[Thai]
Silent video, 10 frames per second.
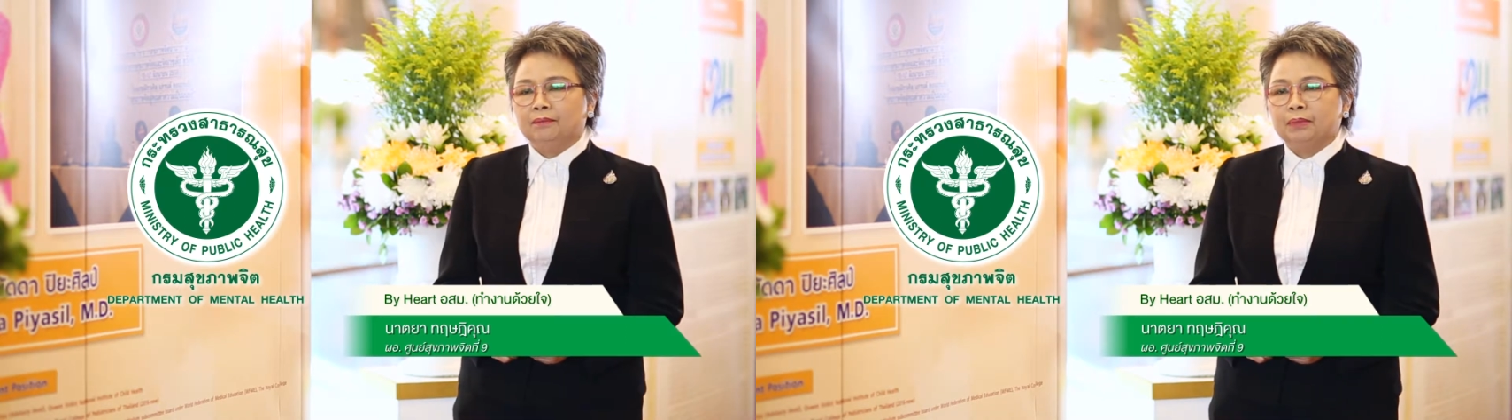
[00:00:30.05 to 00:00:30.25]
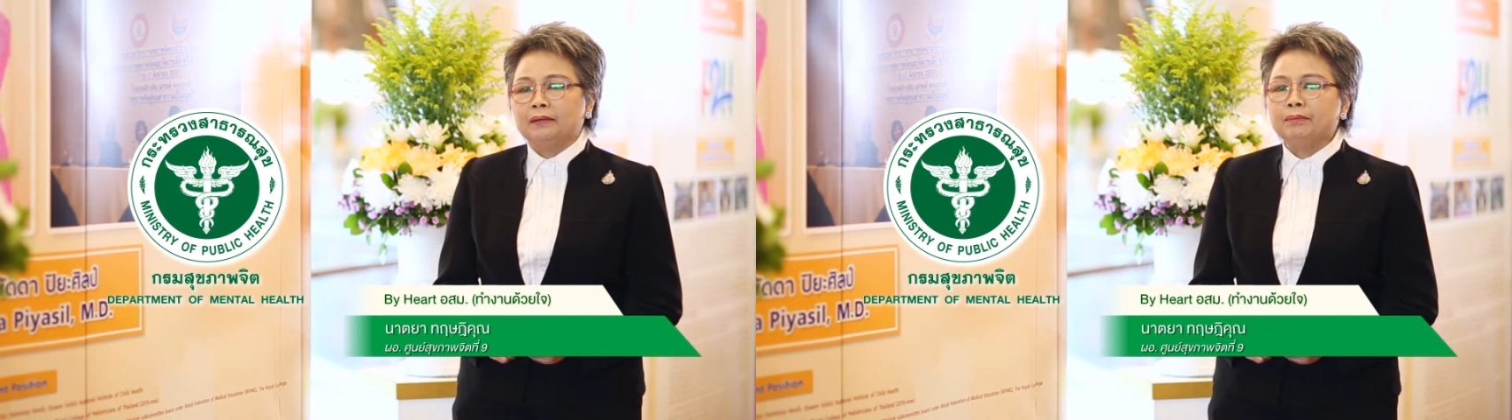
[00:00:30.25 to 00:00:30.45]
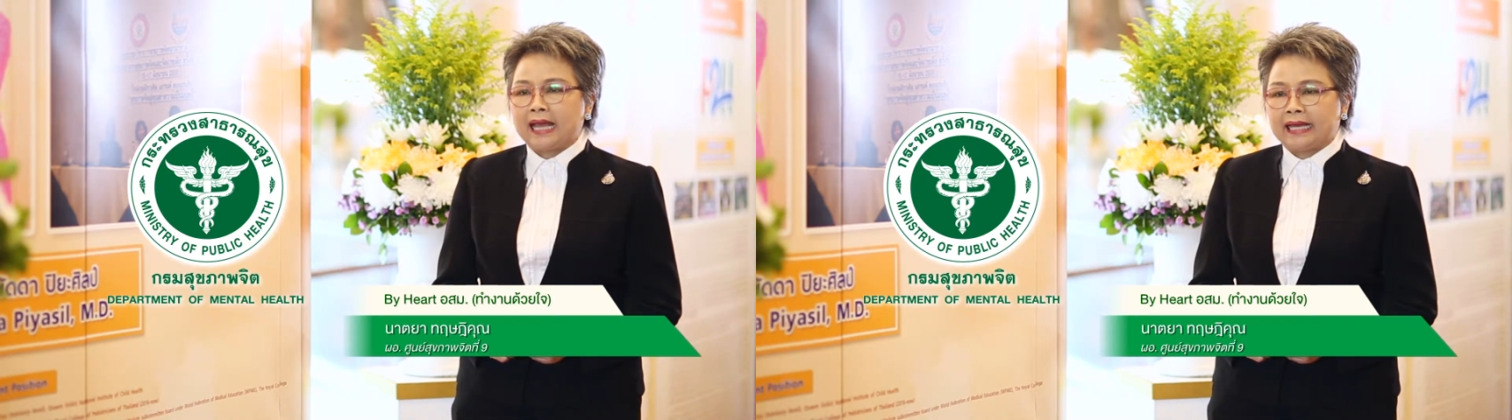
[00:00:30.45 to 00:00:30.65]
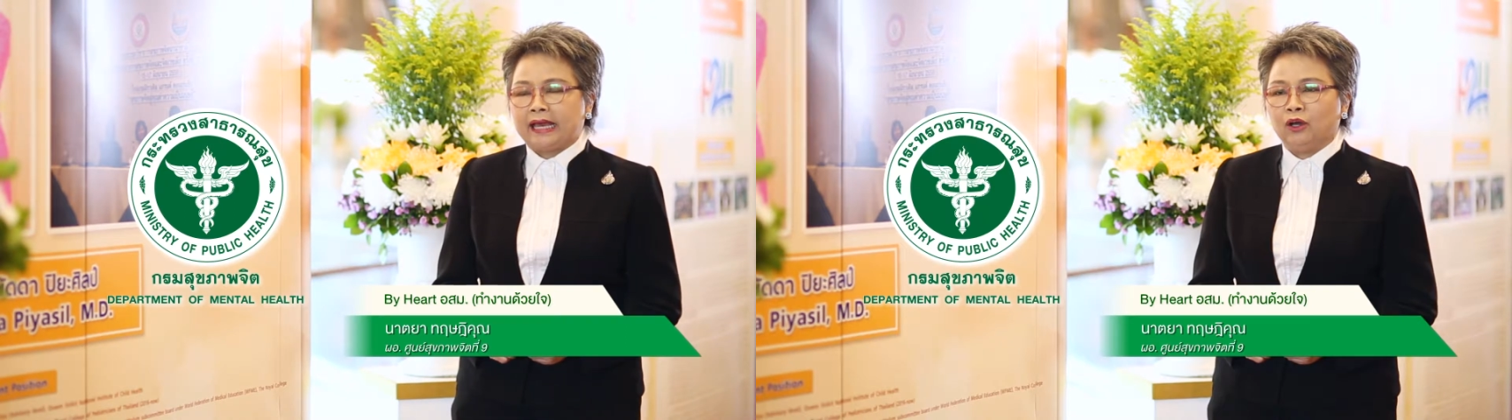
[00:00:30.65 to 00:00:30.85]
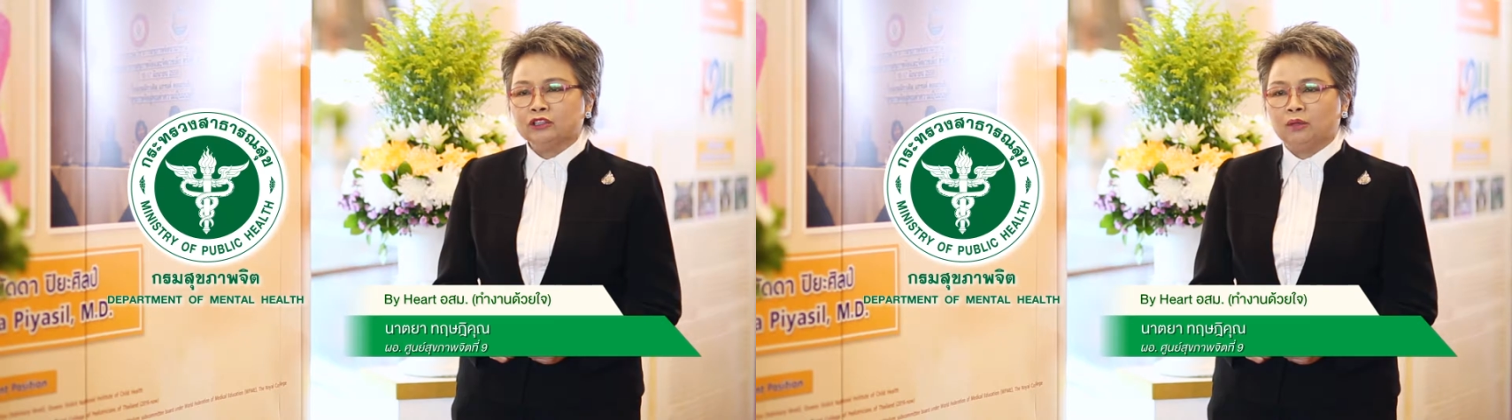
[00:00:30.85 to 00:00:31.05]
เผยแพร่
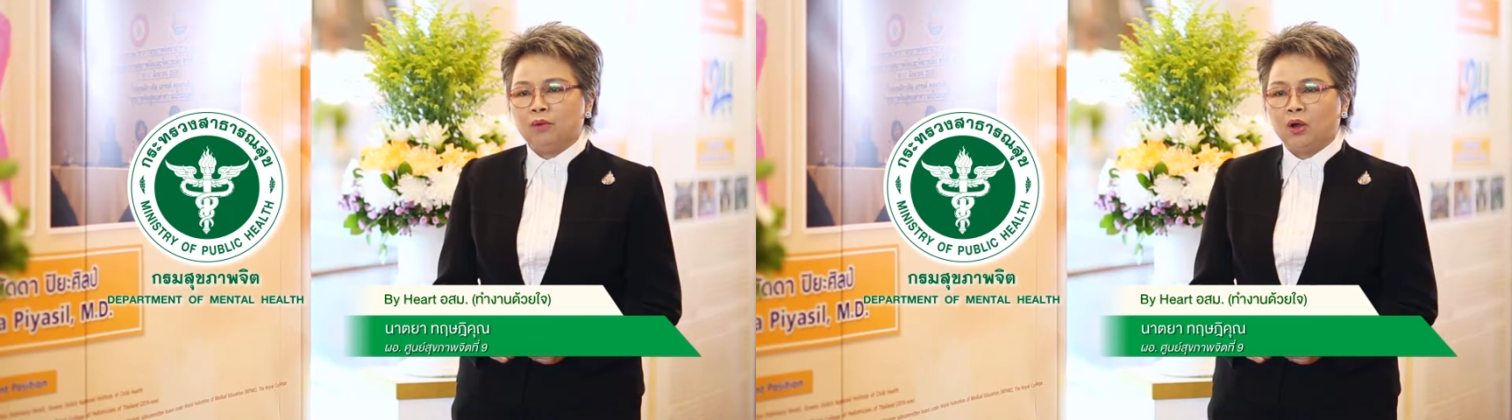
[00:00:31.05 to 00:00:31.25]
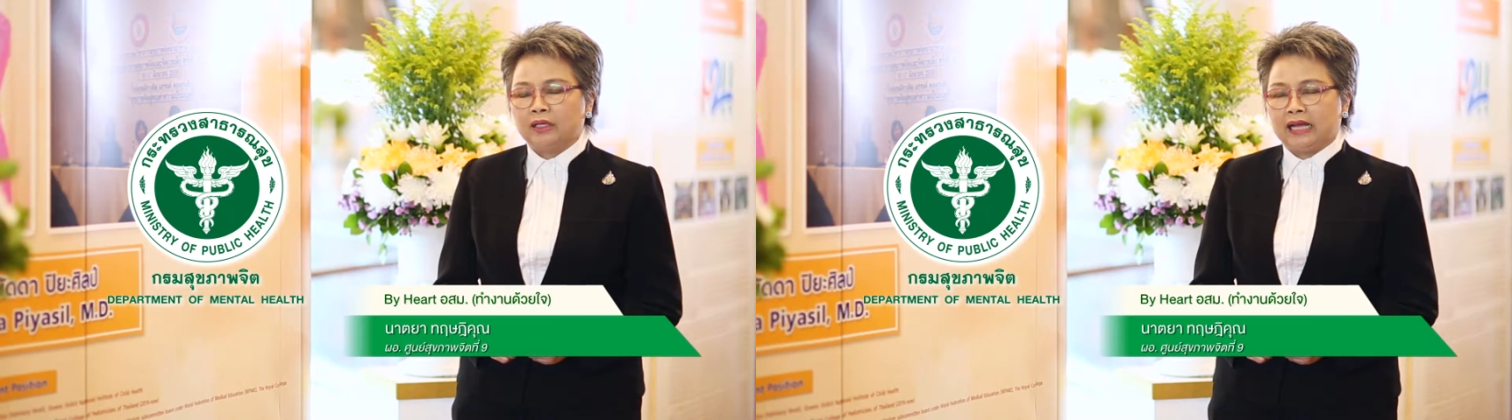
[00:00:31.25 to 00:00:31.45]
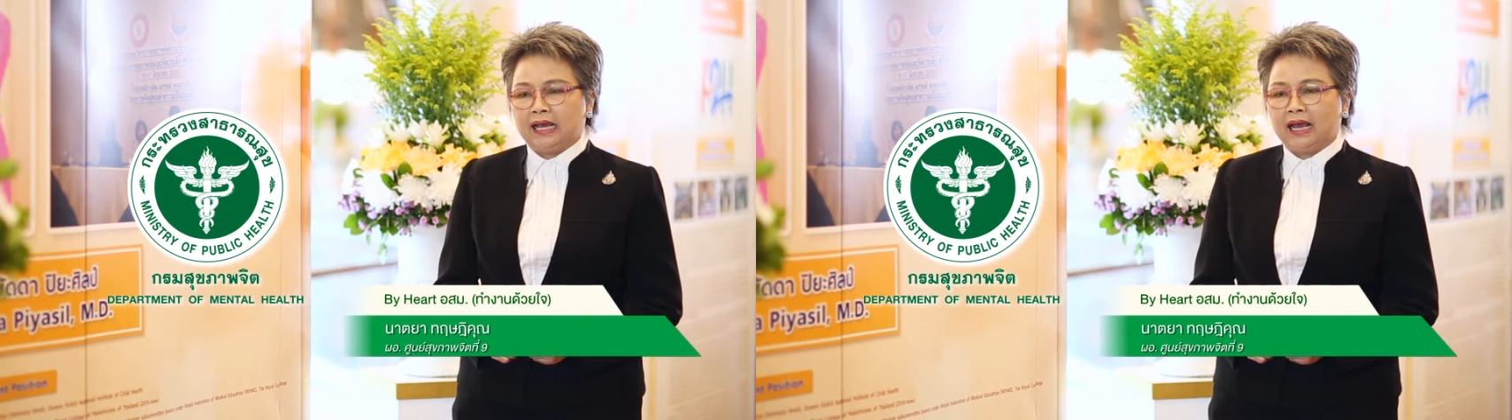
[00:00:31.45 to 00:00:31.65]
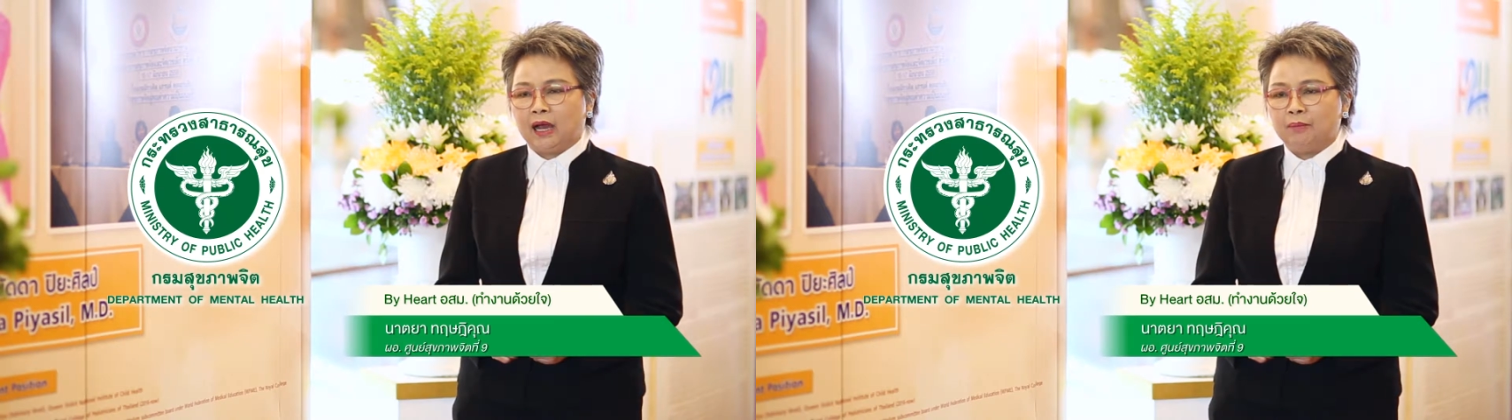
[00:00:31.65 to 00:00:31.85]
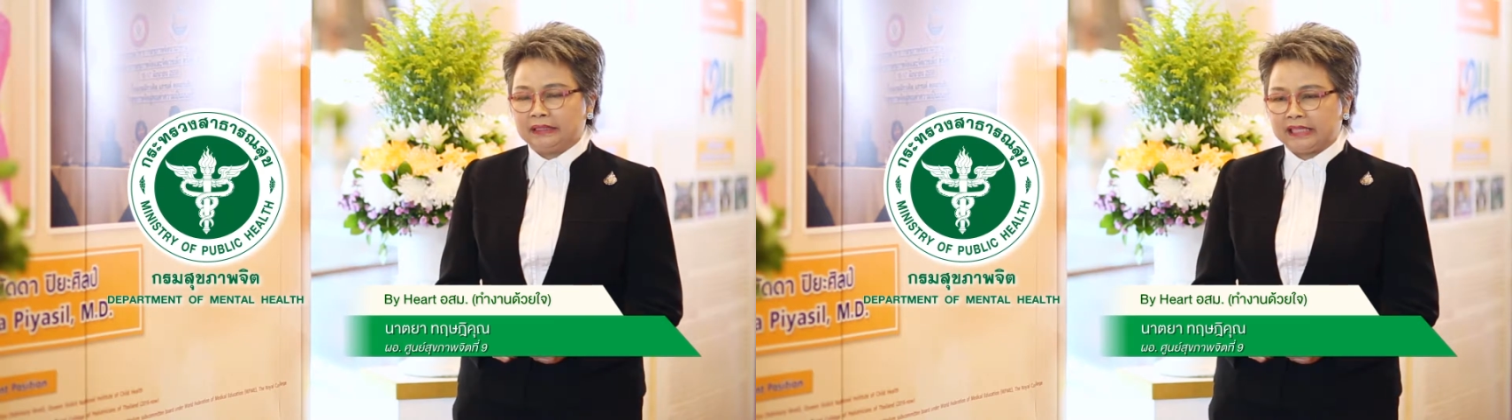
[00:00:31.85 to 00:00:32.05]
แก่อสมอเนี่ย
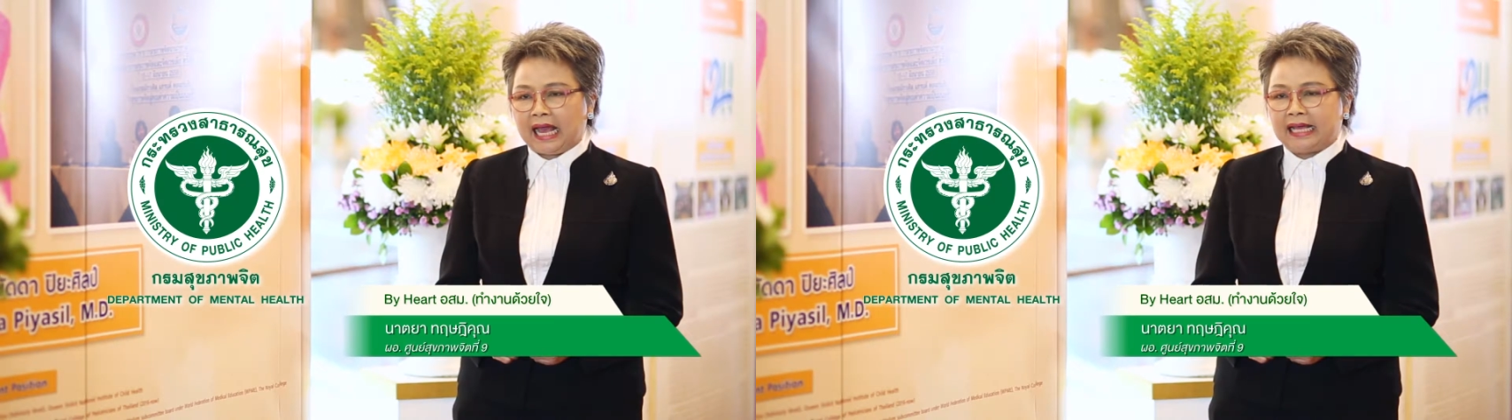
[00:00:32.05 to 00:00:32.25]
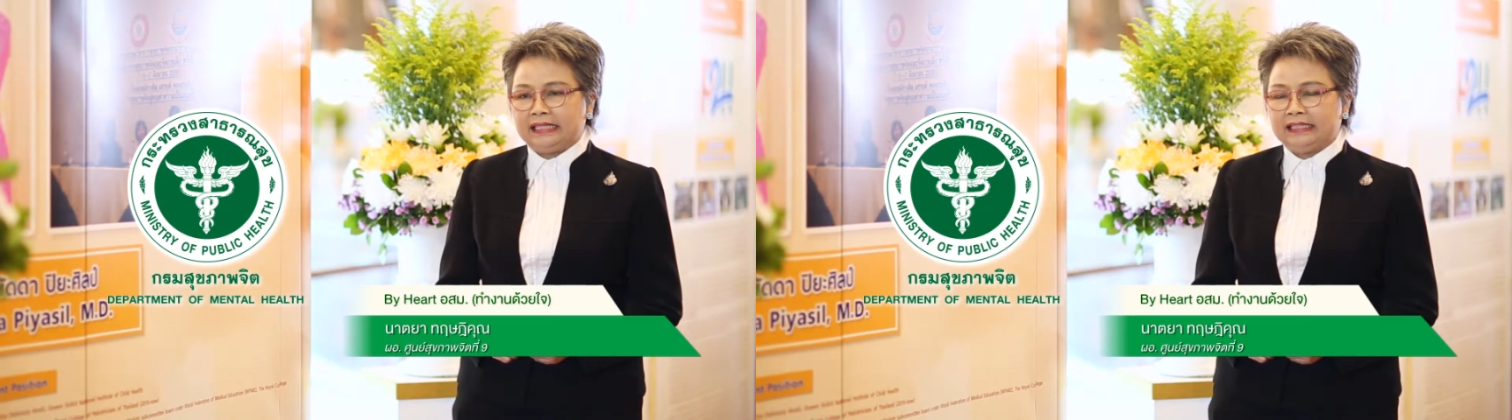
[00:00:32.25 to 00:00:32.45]
เอาไปใช้